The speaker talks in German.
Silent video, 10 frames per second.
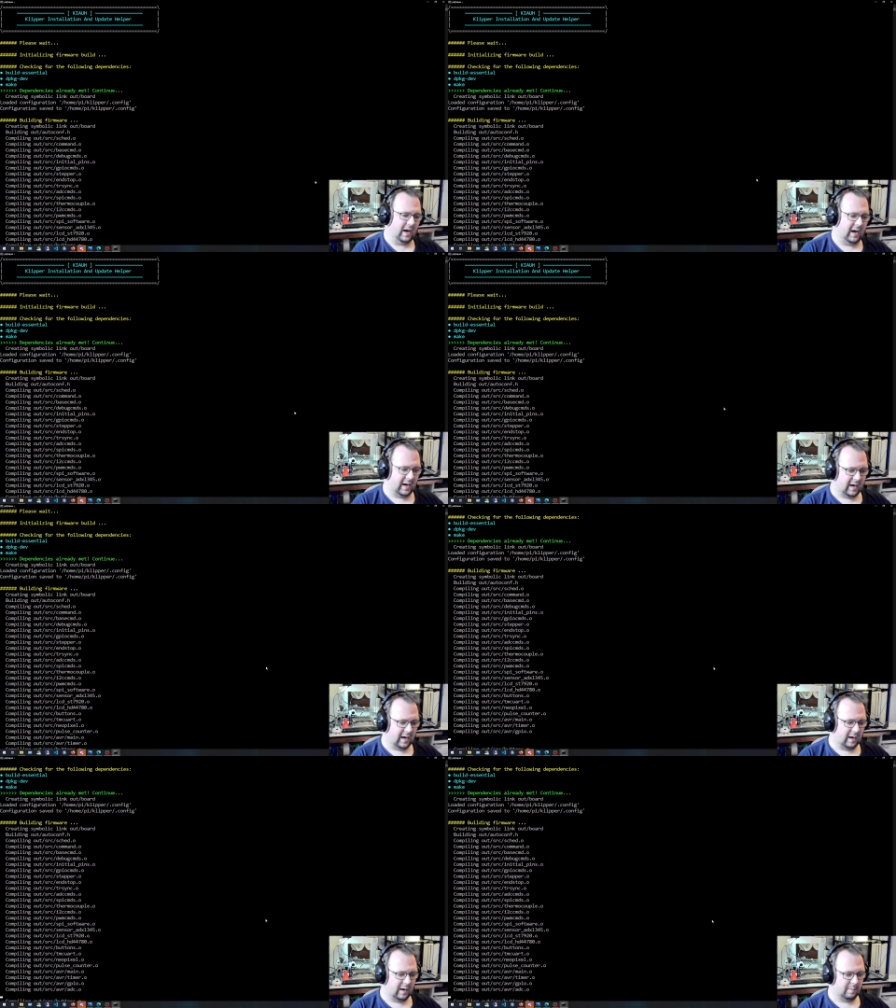
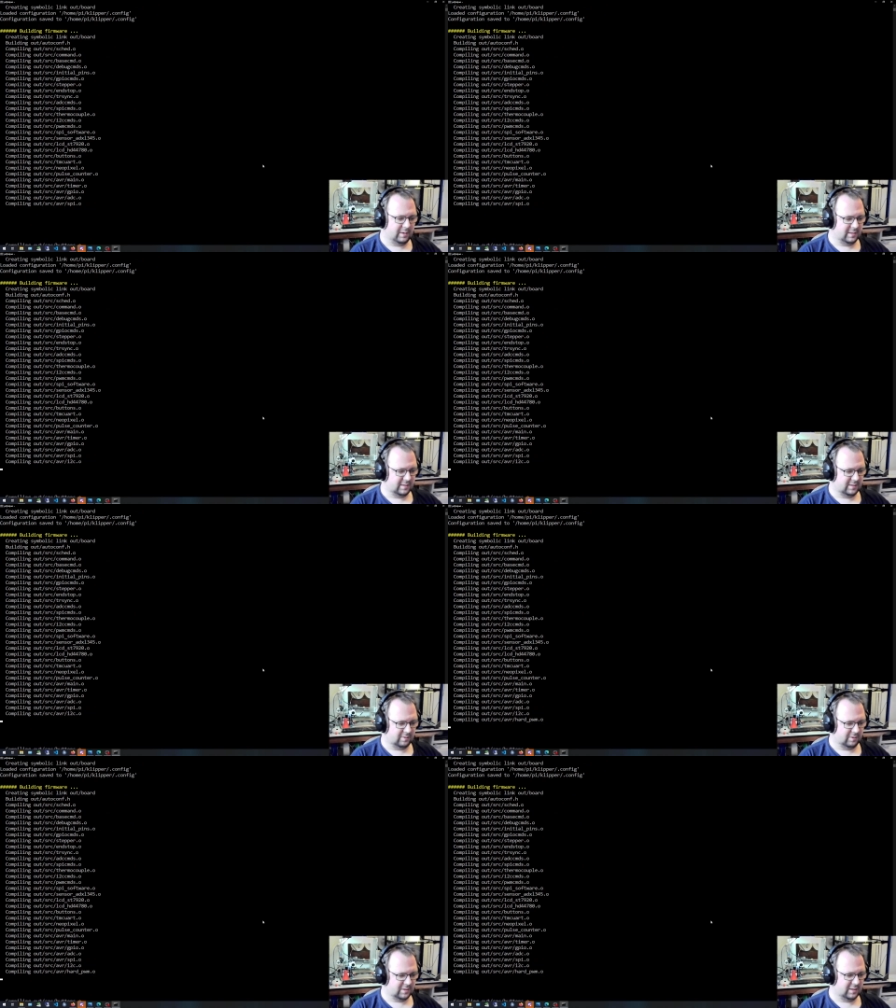Aber das ist
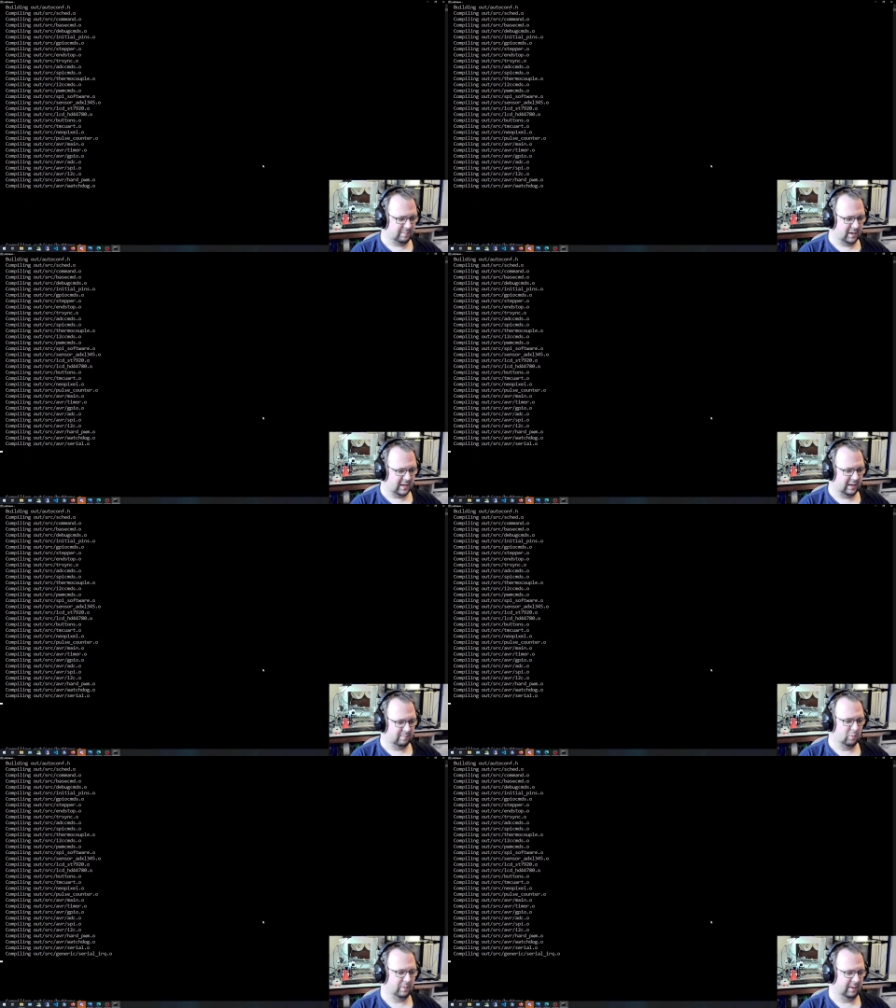trotzdem ja kein
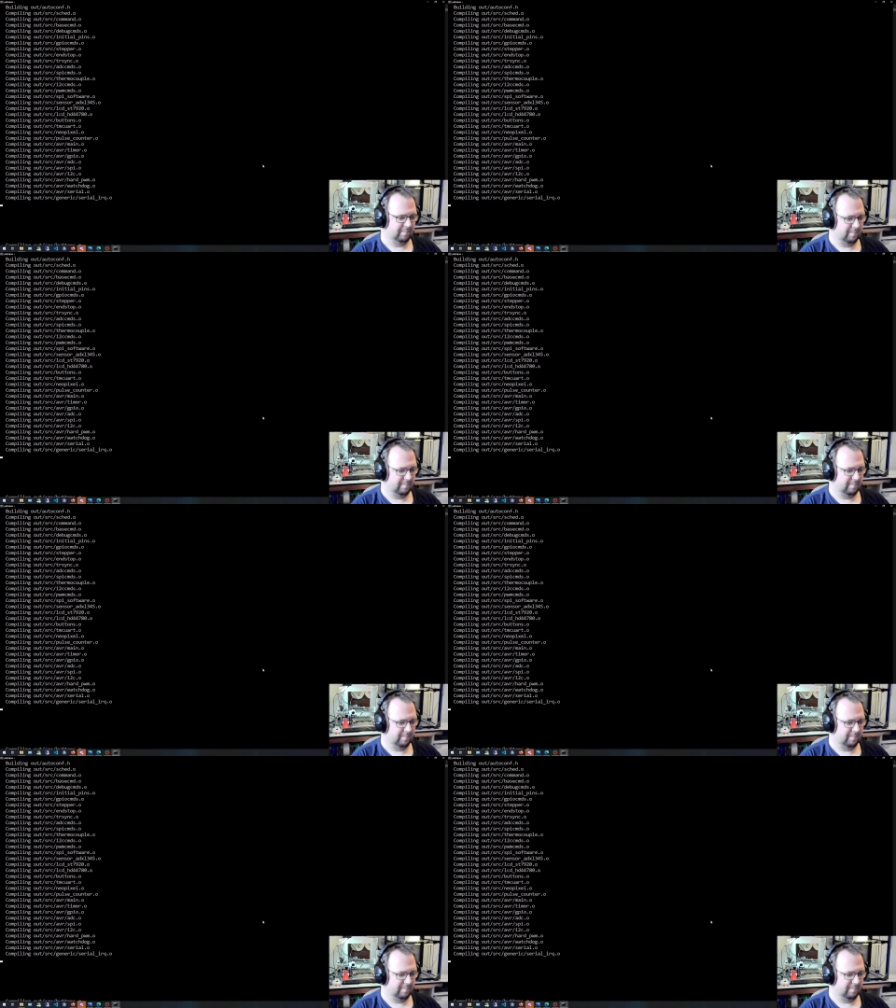Problem.